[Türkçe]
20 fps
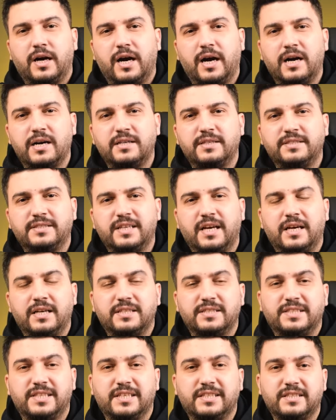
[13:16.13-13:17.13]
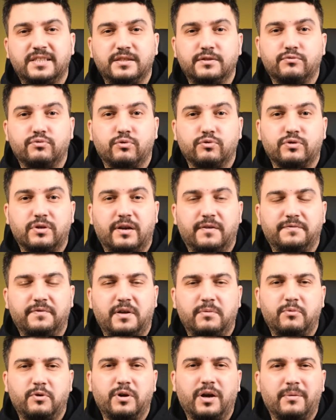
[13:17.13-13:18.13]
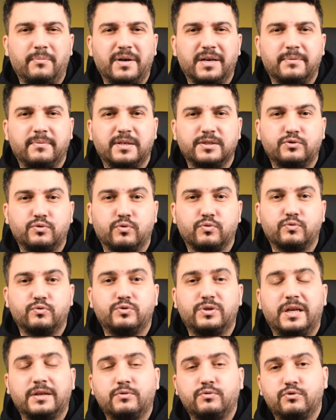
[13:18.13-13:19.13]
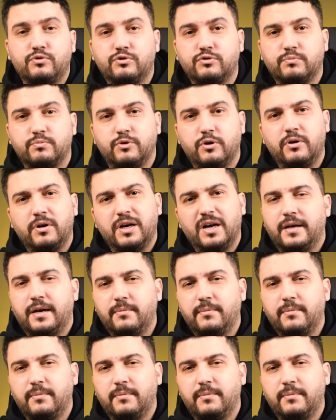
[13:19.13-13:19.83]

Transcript: Ayrıca çektiğiniz fotoğraflar böyle aman aman çok güzel gözükmüyor.